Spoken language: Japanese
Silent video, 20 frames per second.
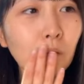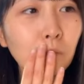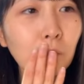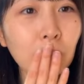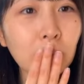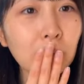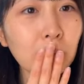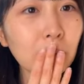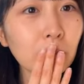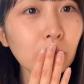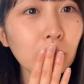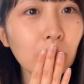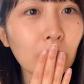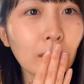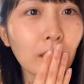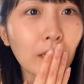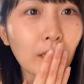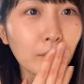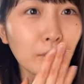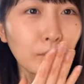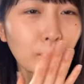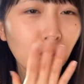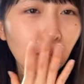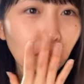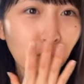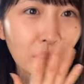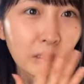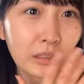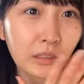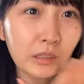まいちごだから
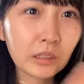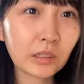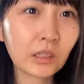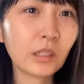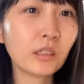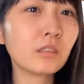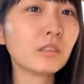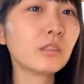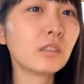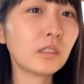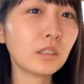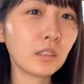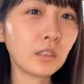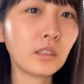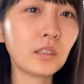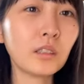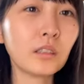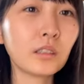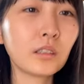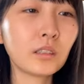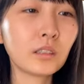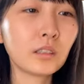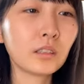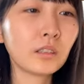もうバッチリ合うし